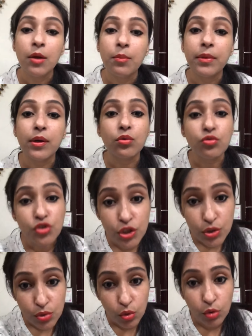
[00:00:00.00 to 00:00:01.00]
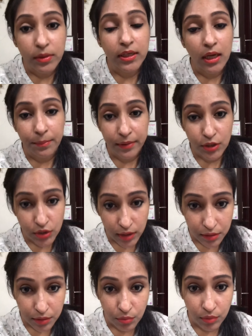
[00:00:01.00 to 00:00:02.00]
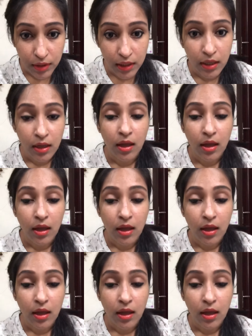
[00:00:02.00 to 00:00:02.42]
मैं उन चीज़ों को भी यहाँ पे शेयर करूँगी